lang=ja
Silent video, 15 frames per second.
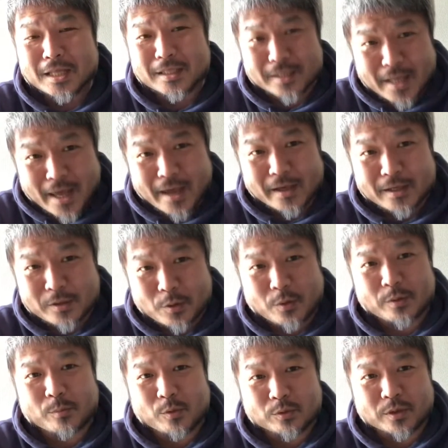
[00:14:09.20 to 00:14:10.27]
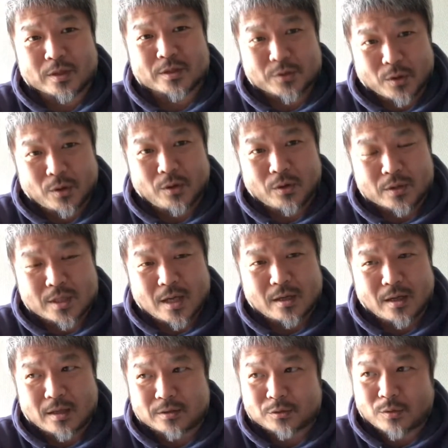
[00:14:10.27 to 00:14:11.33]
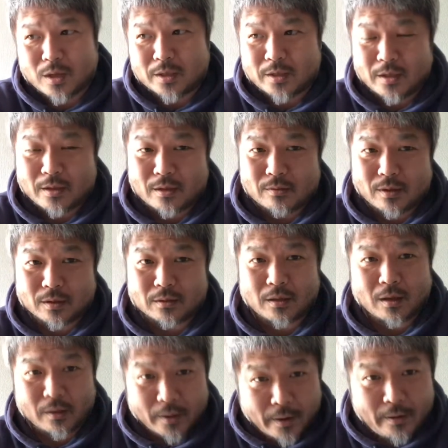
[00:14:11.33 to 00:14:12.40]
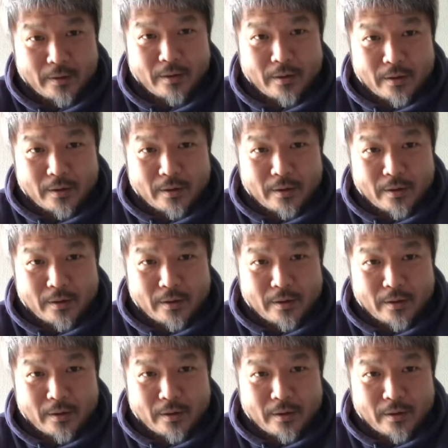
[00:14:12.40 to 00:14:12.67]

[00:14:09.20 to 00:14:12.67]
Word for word: ねひどいもんですよ3月とかに連絡あったらね